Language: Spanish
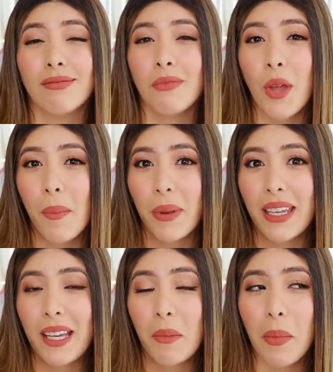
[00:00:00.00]
voy a
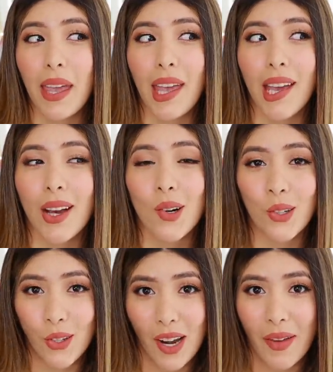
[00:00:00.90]
pedirme
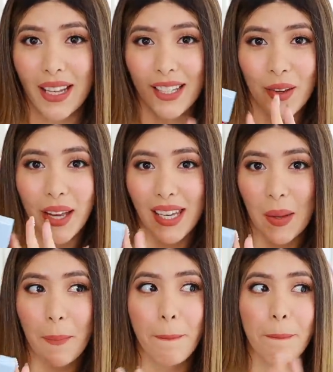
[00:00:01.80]
otro labial de estos
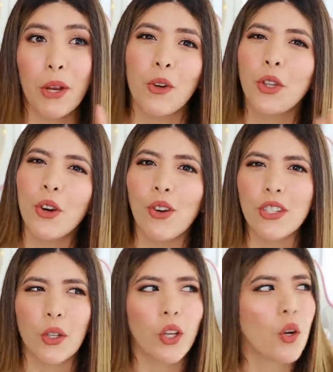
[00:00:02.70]
aquí, pero en otro
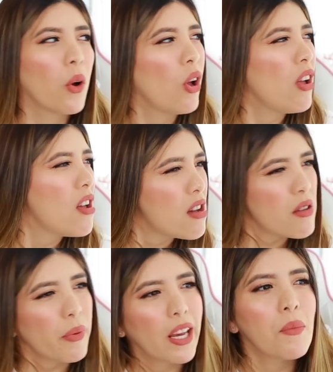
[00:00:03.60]
colorcito. Quiero
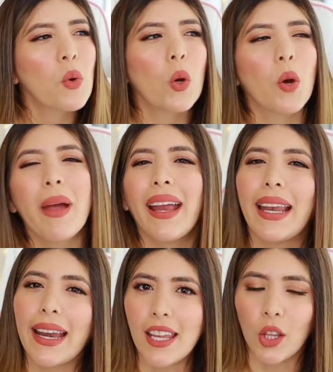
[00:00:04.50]
pedirme un color más
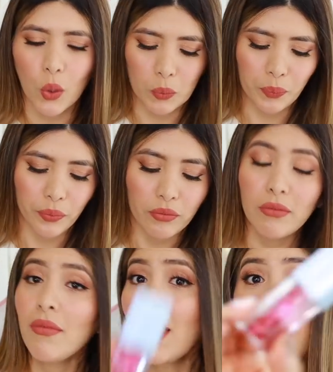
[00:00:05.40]
clarito.
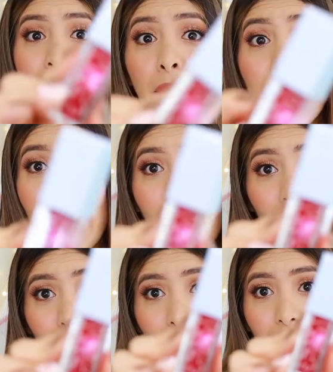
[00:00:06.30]
Este me
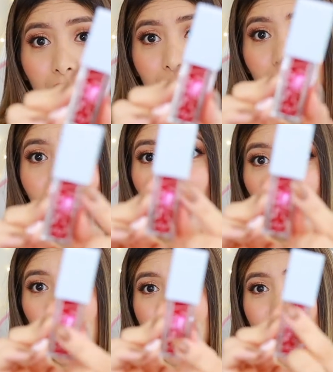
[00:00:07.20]
encanta este
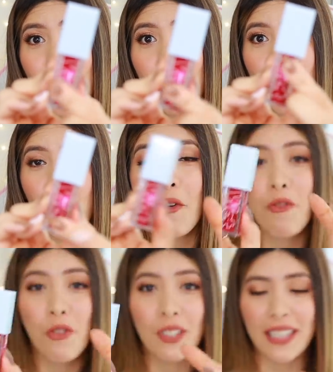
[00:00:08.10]
colorcito así como
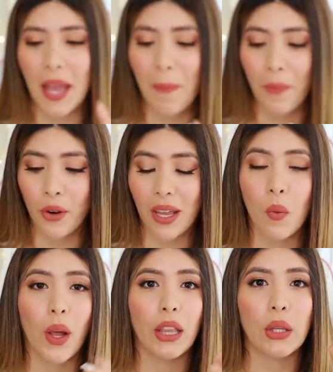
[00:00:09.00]
fucsia, porque
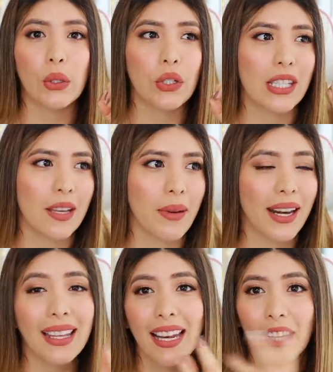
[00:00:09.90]
cuando se va
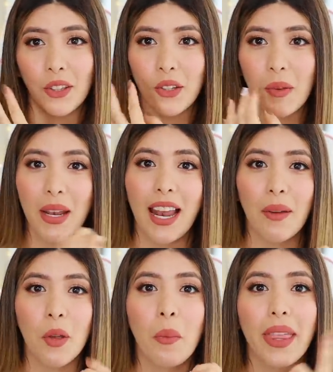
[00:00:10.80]
retirando de mis
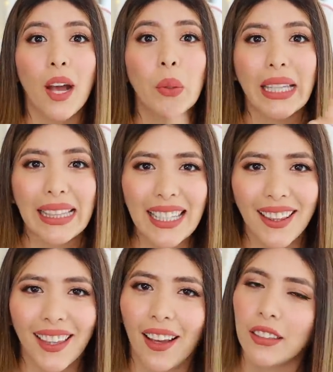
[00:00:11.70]
labios me deja una
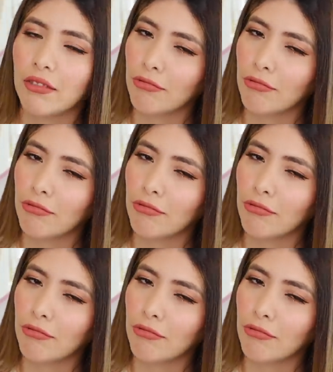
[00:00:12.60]
tinta.